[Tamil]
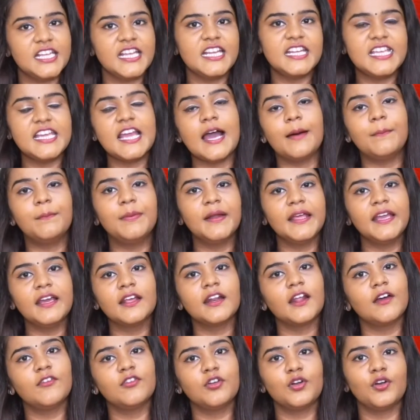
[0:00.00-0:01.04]
டிடி
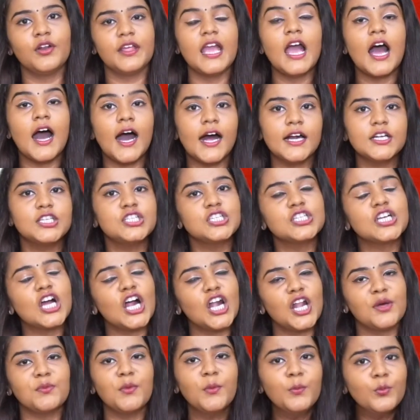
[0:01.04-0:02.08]
அப்படிங்கிறவருடைய ஆட்சி
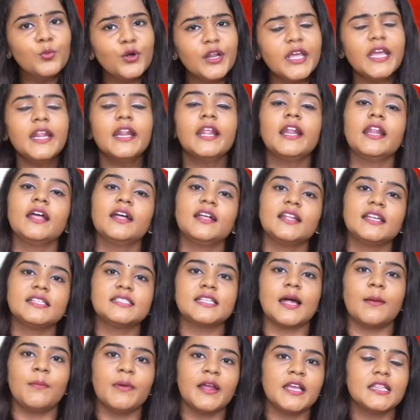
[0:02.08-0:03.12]
காலமும் முடிகிற இருக்கிற
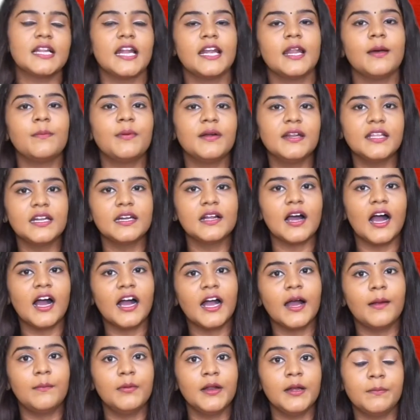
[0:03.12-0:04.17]
சமயத்துல என்ன
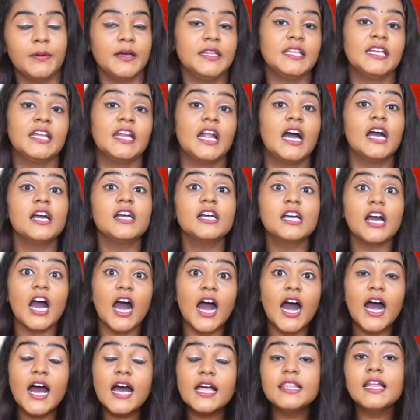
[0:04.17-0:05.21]
பண்ணியிருக்காங்க அப்படின்னு பாத்தீங்கன்னா
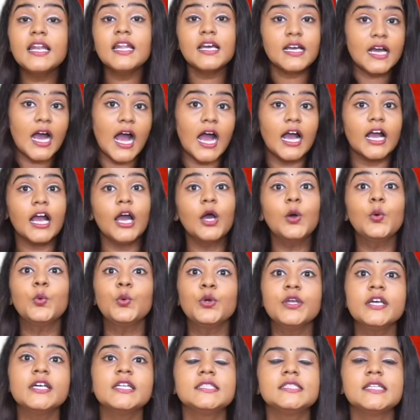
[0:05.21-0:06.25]
காதலுக்காக
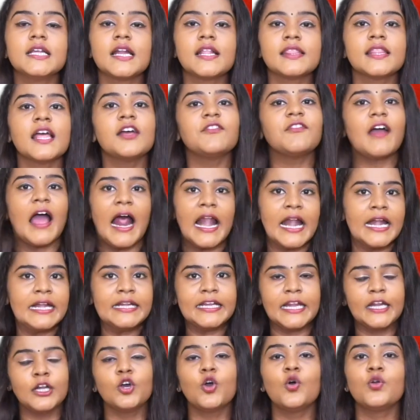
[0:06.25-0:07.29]
உயிர் திறந்த
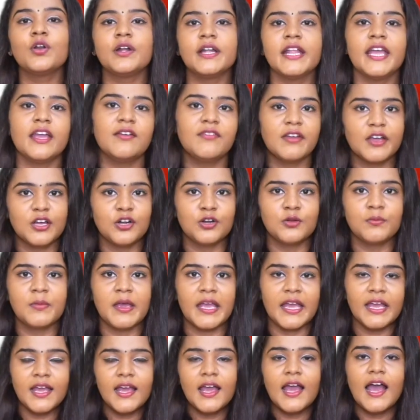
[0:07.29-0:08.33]
வேலண்டைனுக்கு ஒரு டே
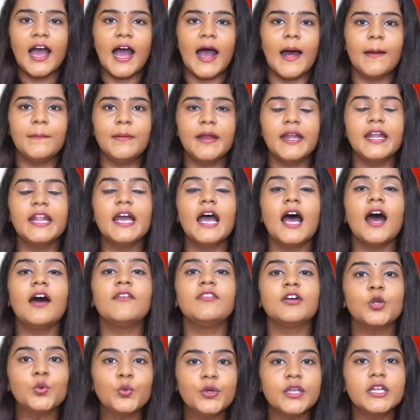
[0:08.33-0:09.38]
வைக்கணுமே அப்படின்னு
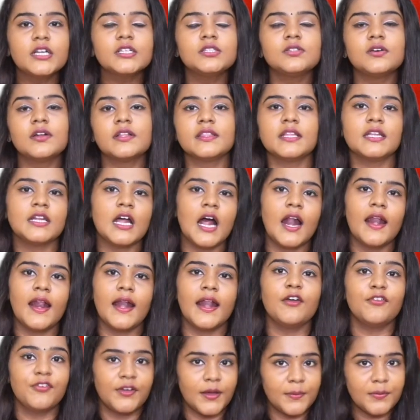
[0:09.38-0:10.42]
அவர் உயிர் திறந்த
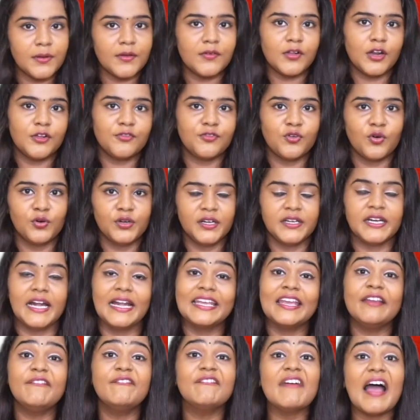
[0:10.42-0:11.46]
நாளான பிப்ரவரி ஃபோர்டீன்
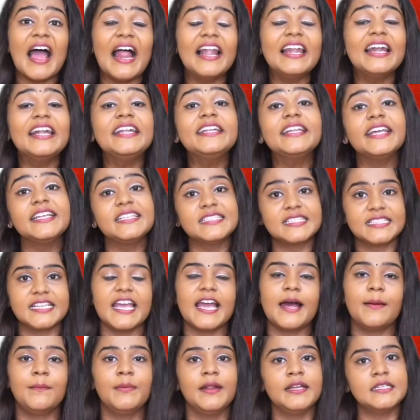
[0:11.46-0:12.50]
அன்னைக்கு வேலண்டைன்ஸ்
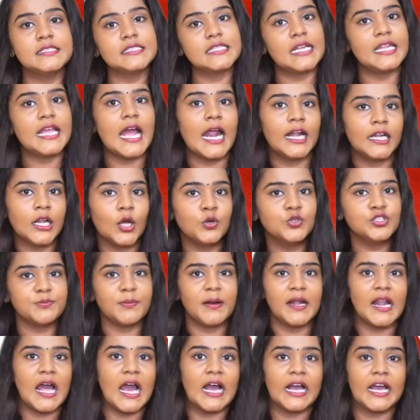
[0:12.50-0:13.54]
டே அப்படின்னு சொல்லி சொல்லி அனௌன்ஸ்
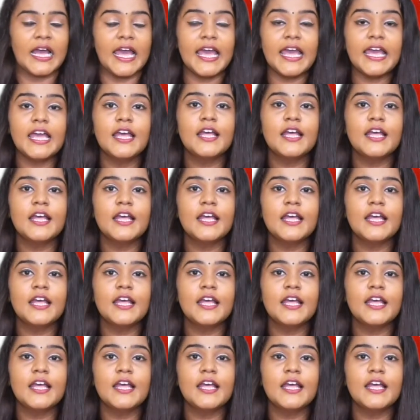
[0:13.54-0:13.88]
பண்ணாங்க